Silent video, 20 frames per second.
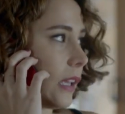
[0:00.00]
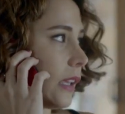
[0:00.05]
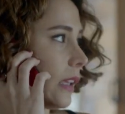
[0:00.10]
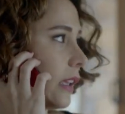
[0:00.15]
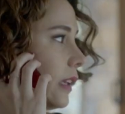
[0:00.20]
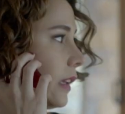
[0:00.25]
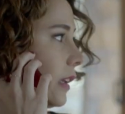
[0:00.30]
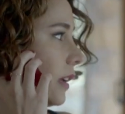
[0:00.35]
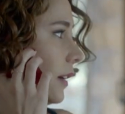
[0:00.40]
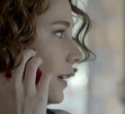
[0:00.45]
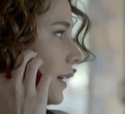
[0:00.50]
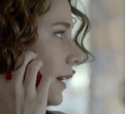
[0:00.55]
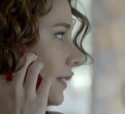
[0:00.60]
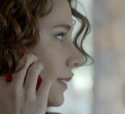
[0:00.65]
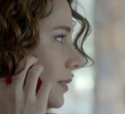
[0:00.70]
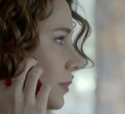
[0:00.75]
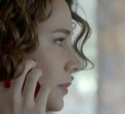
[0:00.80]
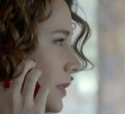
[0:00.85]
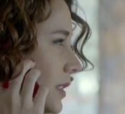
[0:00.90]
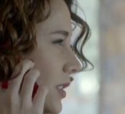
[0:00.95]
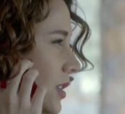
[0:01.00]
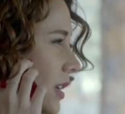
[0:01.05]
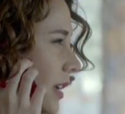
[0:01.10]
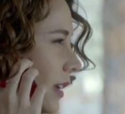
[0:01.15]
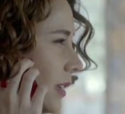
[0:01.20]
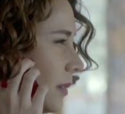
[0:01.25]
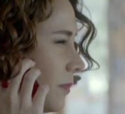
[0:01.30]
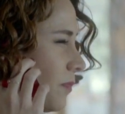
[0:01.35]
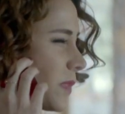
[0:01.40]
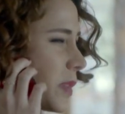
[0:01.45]
Ee, hayatım biz
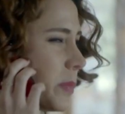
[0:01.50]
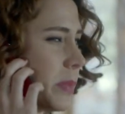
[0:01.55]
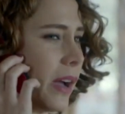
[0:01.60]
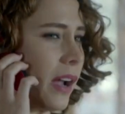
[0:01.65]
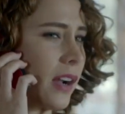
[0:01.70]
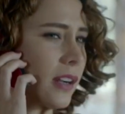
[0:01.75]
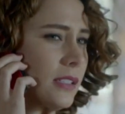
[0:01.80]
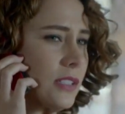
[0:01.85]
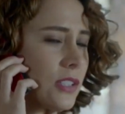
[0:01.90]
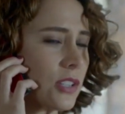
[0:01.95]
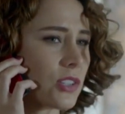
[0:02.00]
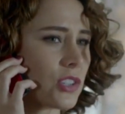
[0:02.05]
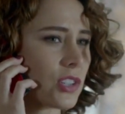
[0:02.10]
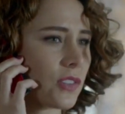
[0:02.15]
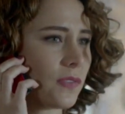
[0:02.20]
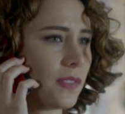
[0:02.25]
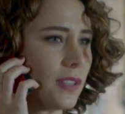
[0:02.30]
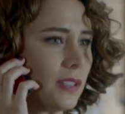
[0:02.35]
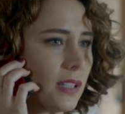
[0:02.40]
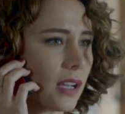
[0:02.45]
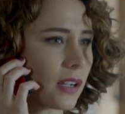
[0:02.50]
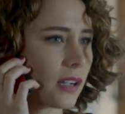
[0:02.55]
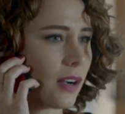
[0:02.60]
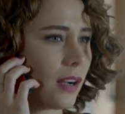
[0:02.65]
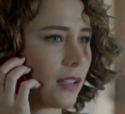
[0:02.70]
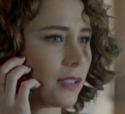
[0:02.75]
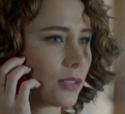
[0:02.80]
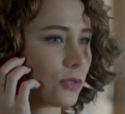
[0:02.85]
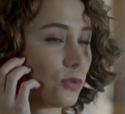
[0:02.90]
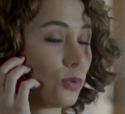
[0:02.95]
şey, bir arkadaşın çiftliğinde
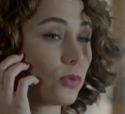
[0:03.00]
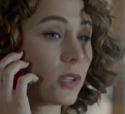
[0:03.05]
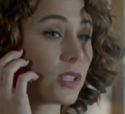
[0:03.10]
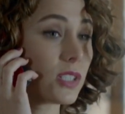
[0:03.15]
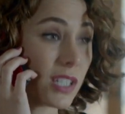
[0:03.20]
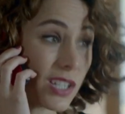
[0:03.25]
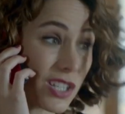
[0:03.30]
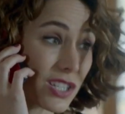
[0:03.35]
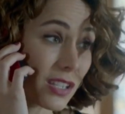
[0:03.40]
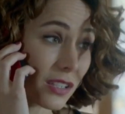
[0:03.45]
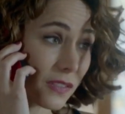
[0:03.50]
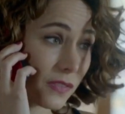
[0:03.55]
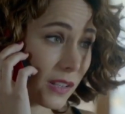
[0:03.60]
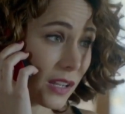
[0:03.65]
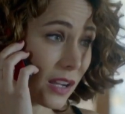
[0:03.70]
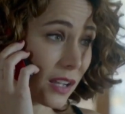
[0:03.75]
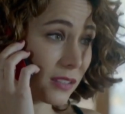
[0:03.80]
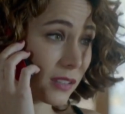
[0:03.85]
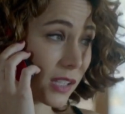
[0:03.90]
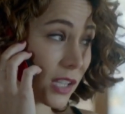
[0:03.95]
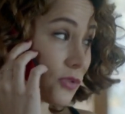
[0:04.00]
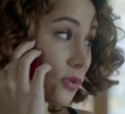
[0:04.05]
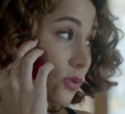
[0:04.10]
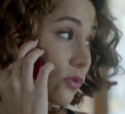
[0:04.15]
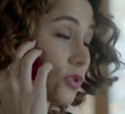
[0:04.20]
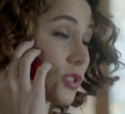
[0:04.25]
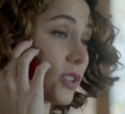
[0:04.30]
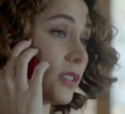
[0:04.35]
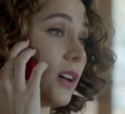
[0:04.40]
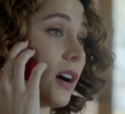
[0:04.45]
kaldık. Dün gece içtik falan. Geç
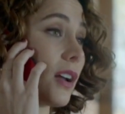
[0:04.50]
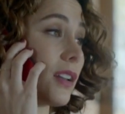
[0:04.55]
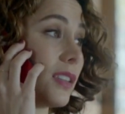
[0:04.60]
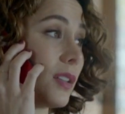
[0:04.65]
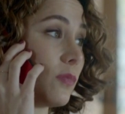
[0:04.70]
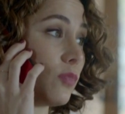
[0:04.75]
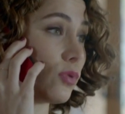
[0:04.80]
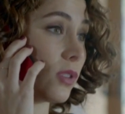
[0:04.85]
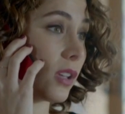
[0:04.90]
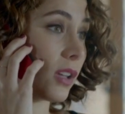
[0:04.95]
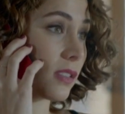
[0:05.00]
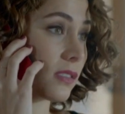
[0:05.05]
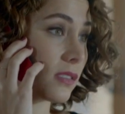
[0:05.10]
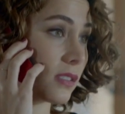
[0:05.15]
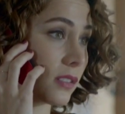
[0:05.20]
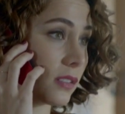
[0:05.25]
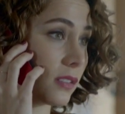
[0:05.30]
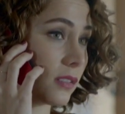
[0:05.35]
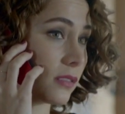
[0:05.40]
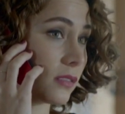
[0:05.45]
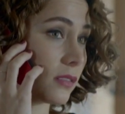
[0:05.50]
olunca Narin'le burada yattık.